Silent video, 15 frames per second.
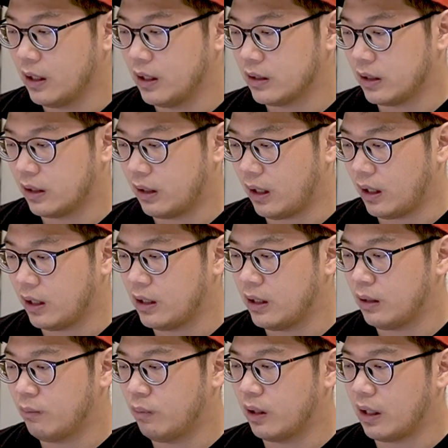setelah
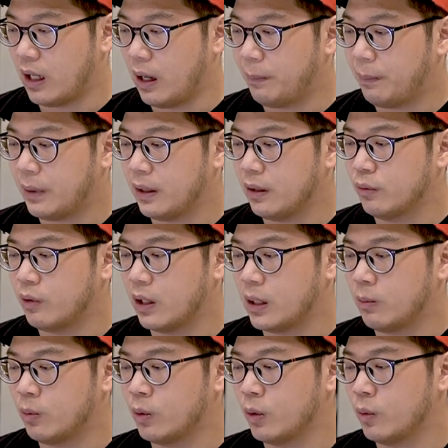di bulan April
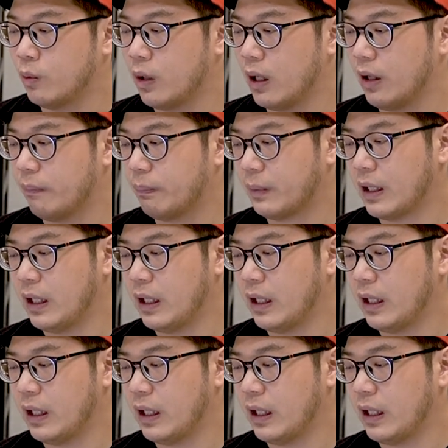2022,